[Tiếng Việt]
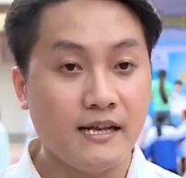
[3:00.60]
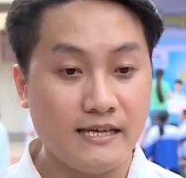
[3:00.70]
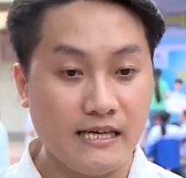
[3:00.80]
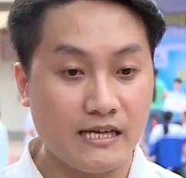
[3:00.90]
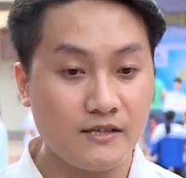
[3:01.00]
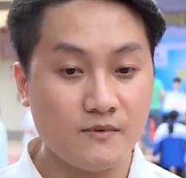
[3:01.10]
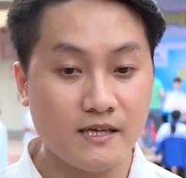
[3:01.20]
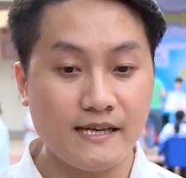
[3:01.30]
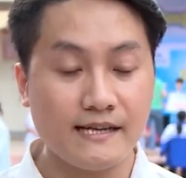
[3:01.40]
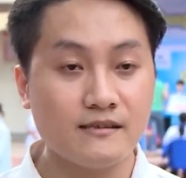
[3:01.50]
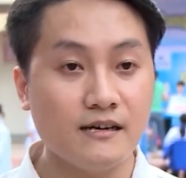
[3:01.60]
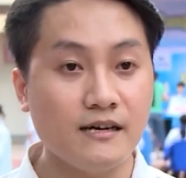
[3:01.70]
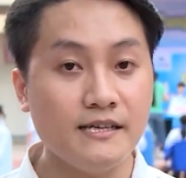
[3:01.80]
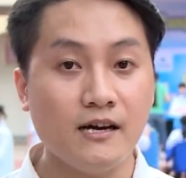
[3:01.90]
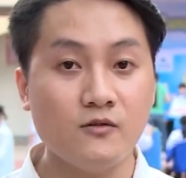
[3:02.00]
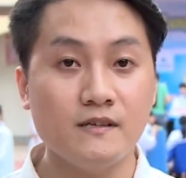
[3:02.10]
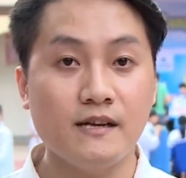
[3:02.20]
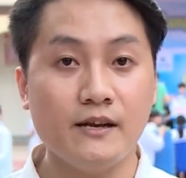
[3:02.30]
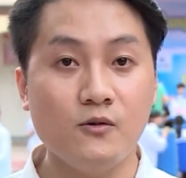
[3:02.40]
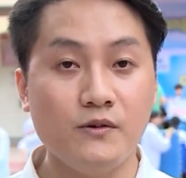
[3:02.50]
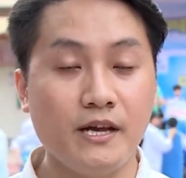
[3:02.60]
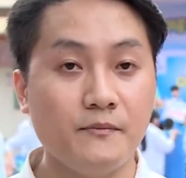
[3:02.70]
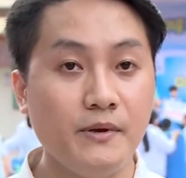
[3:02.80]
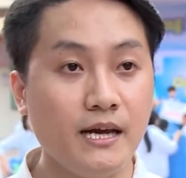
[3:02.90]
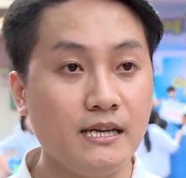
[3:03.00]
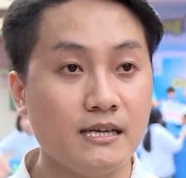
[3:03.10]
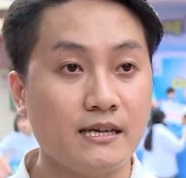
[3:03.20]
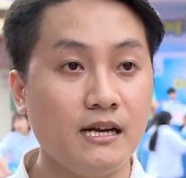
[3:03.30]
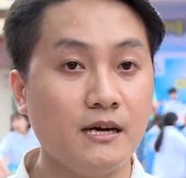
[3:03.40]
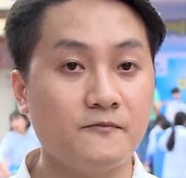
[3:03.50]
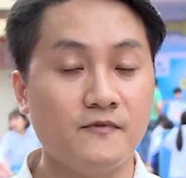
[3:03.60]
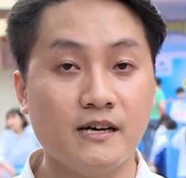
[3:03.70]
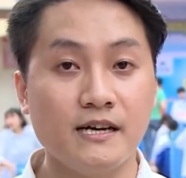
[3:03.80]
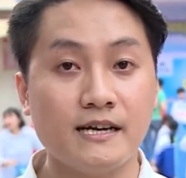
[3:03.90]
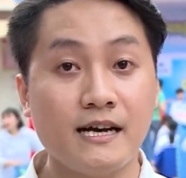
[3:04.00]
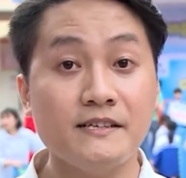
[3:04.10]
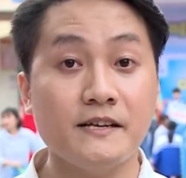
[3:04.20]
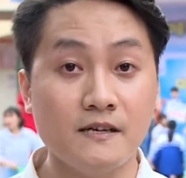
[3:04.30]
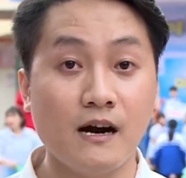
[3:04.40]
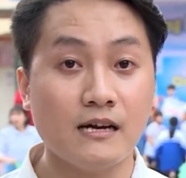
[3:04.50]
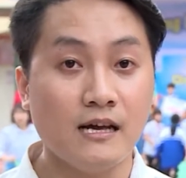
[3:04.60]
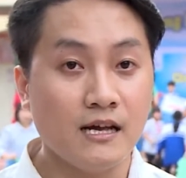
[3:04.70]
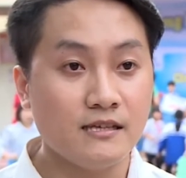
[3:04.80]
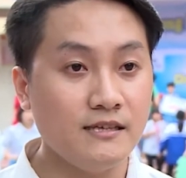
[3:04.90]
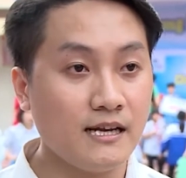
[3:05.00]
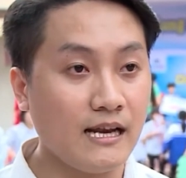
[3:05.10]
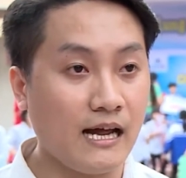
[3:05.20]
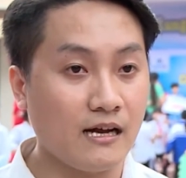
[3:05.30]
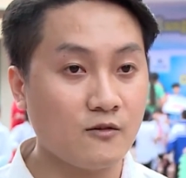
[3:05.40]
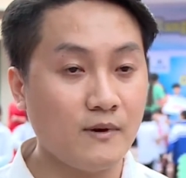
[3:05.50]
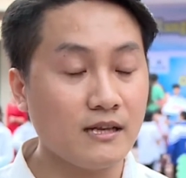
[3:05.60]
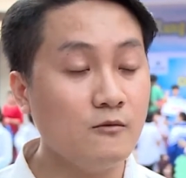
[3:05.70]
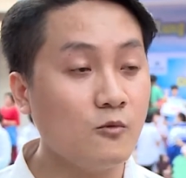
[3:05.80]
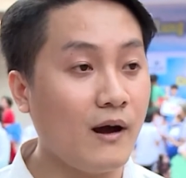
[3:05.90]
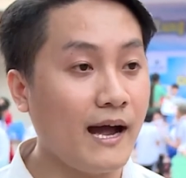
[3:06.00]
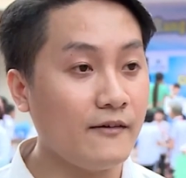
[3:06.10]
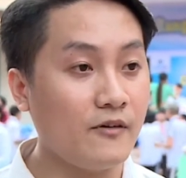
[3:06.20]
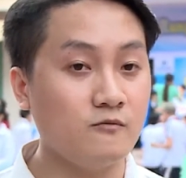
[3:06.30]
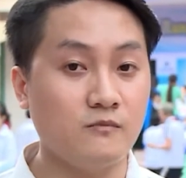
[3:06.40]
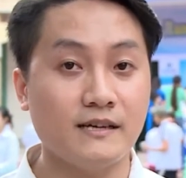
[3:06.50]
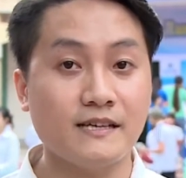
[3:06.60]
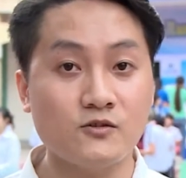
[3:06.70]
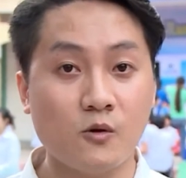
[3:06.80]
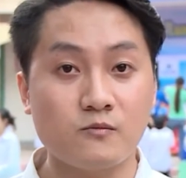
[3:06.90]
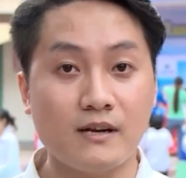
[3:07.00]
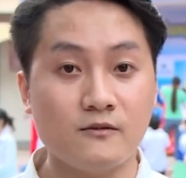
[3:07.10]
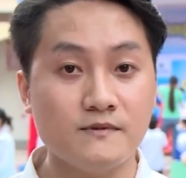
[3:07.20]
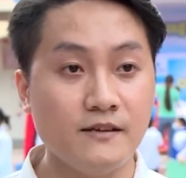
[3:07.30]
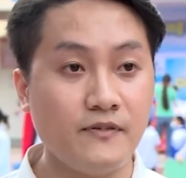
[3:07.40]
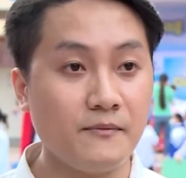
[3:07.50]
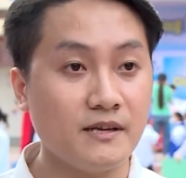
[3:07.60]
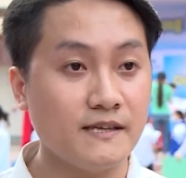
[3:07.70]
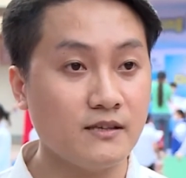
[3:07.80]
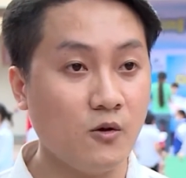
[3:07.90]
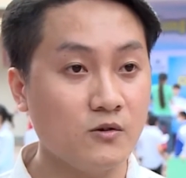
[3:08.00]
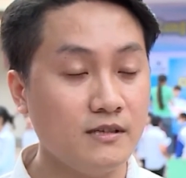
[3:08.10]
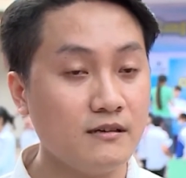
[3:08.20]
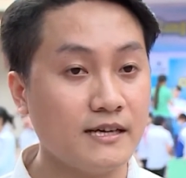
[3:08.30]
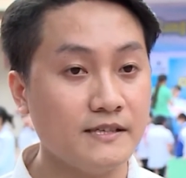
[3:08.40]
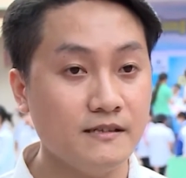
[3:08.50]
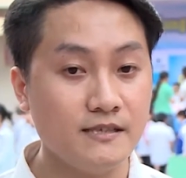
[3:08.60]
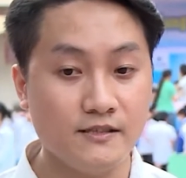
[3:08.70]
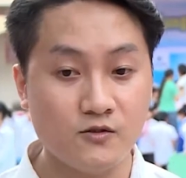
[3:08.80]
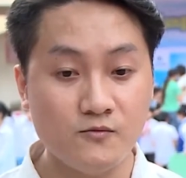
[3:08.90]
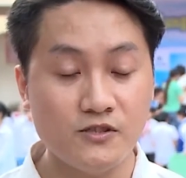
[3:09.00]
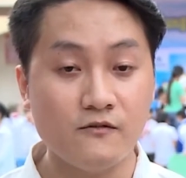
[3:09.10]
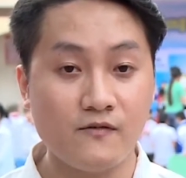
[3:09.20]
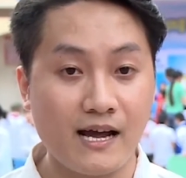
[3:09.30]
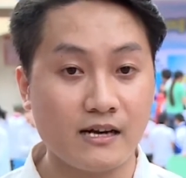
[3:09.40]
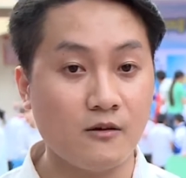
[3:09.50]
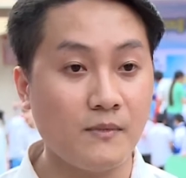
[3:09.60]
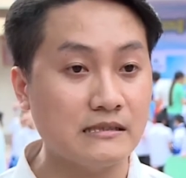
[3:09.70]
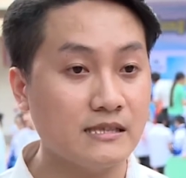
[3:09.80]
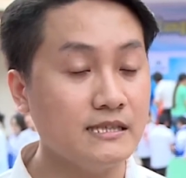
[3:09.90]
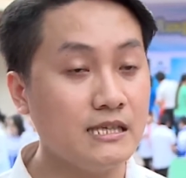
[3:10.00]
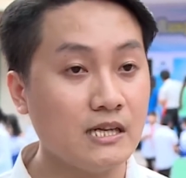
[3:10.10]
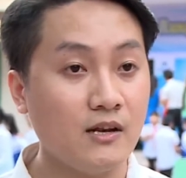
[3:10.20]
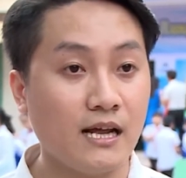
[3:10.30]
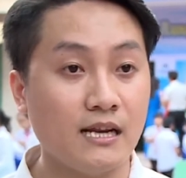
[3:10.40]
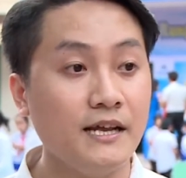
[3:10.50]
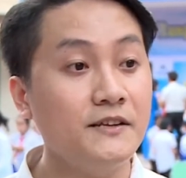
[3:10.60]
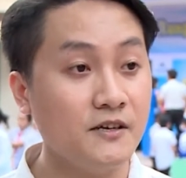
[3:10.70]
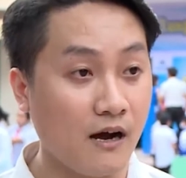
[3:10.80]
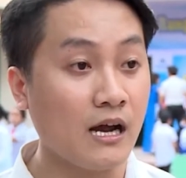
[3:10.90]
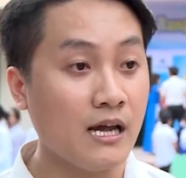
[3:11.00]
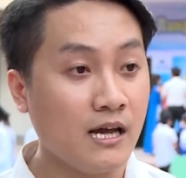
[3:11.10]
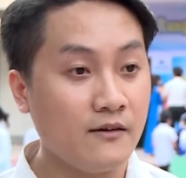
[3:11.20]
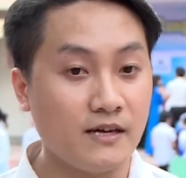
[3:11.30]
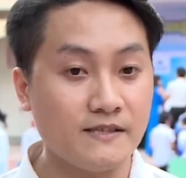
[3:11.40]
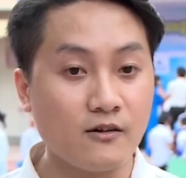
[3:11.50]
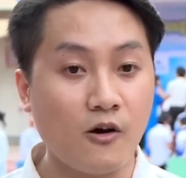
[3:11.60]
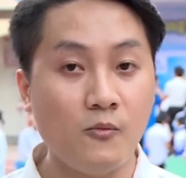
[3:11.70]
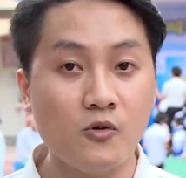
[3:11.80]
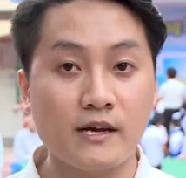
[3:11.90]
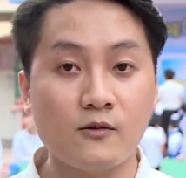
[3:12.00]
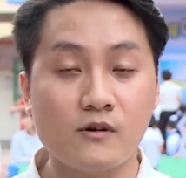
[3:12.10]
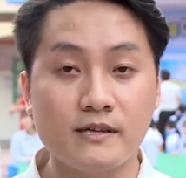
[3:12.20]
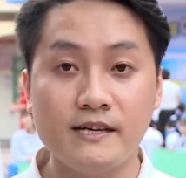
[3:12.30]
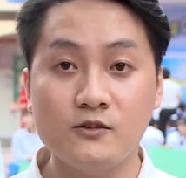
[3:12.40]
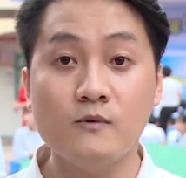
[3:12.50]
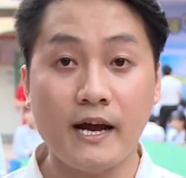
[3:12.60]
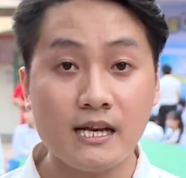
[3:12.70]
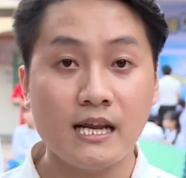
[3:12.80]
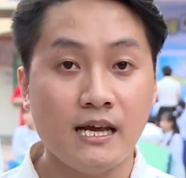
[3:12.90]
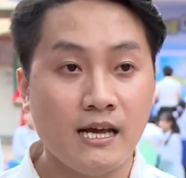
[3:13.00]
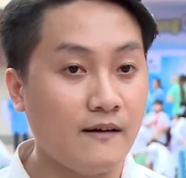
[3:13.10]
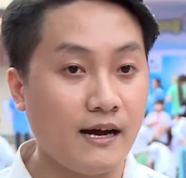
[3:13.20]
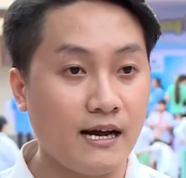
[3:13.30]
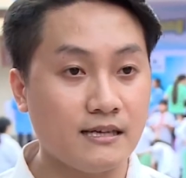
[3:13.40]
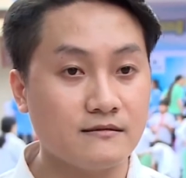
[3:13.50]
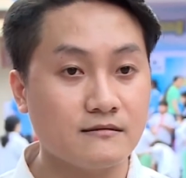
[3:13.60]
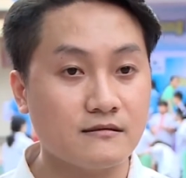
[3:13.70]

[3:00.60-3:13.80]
thì à, trong thời gian tới thì Ocean Edu Điện Biên kết hợp với các nhà trường thứ nhất là cũng đã thông qua phòng à, giáo dục là cũng xin phép là sẽ tổ chức cái chương trình dung chương vàng nó mang tính chất là liên trường và sẽ có một cái cuộc thi chung kết và